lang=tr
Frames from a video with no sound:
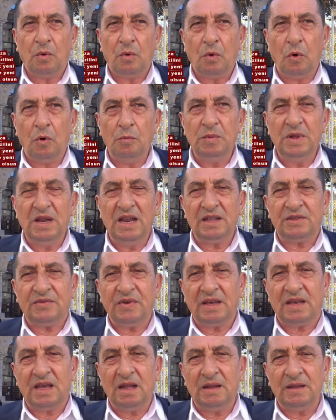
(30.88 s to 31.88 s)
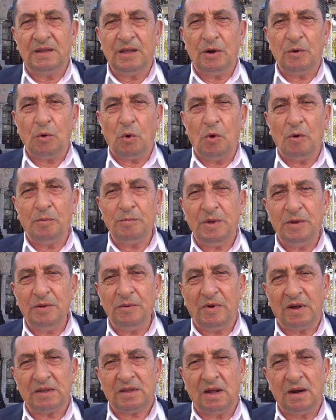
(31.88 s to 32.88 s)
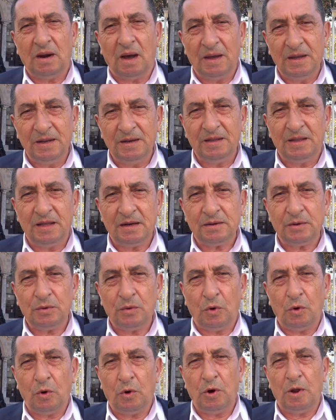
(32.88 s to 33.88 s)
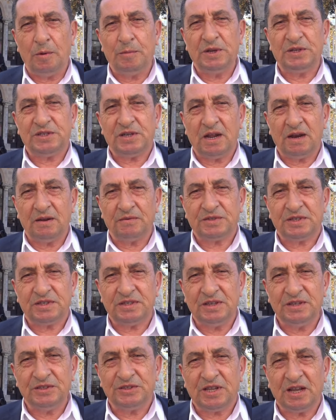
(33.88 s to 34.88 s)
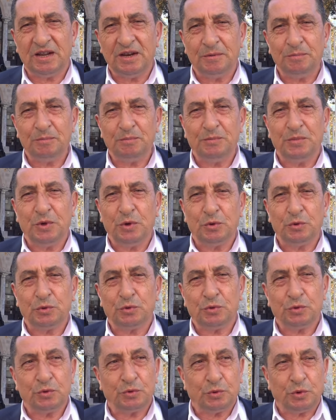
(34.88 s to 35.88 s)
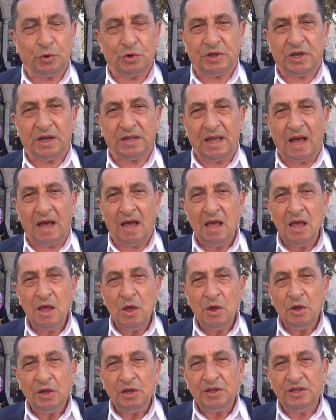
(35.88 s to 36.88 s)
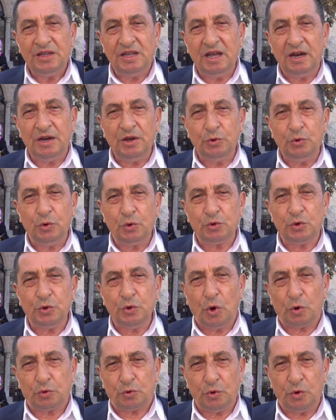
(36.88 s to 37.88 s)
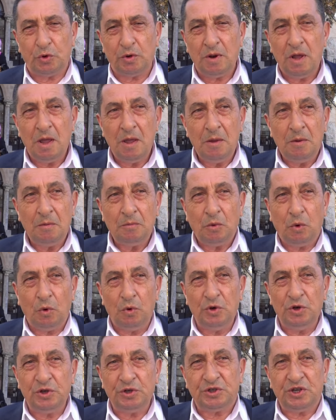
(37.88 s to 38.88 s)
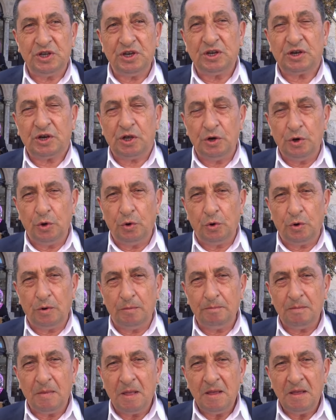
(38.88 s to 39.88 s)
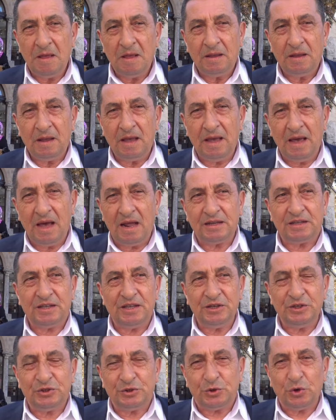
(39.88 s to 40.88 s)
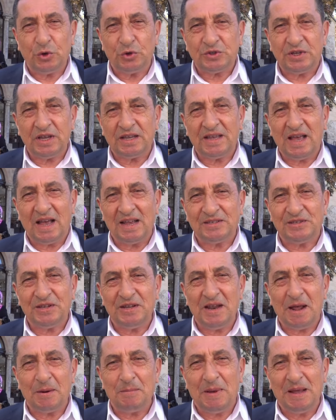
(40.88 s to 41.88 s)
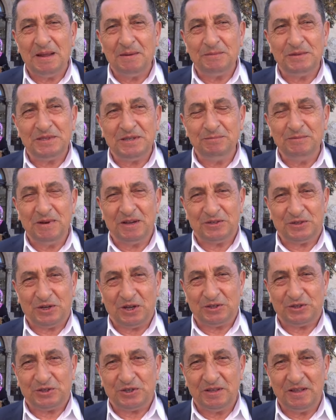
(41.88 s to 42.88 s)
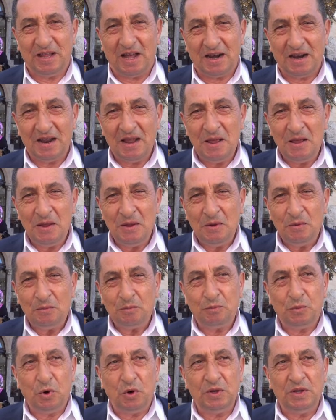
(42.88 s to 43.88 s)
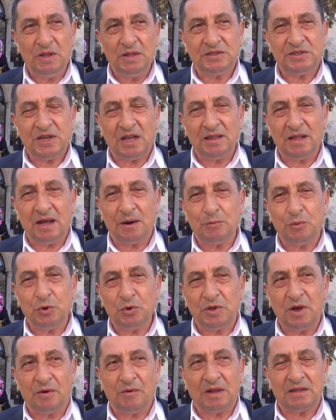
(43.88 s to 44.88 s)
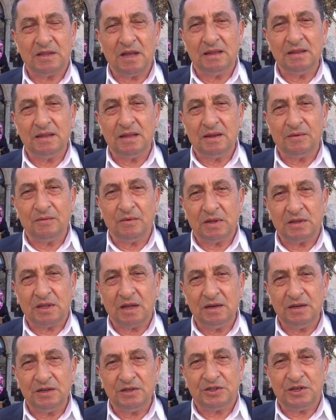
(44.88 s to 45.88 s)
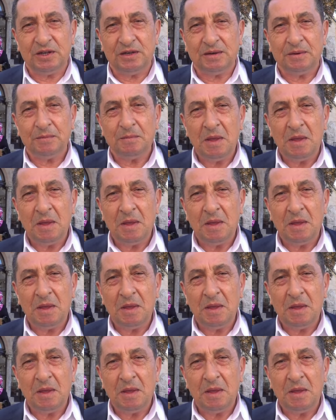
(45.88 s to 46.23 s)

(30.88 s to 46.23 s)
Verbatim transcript: O milletvekilidir, o bir vatan hainidir. Öyle bir şerefsiz insanın bir Türkiye'de yeri yurdu yoktur. Onun için kınıyorum. Eğer ki istiyorsa gelsinler bizimle çatışsınlar. Bu insanlar burada vatan vatanın için